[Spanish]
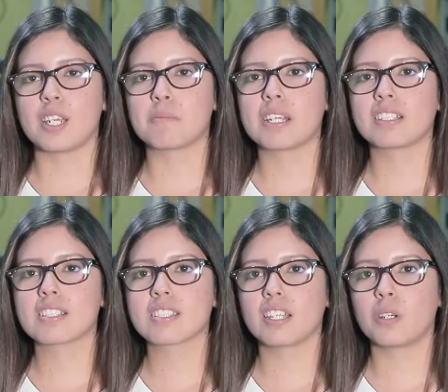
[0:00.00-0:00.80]
y
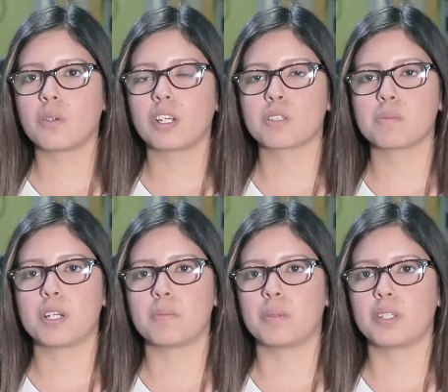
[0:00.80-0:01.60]
ambientes adecuados
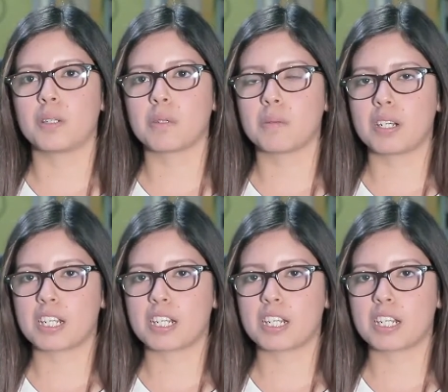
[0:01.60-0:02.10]
para poder vivir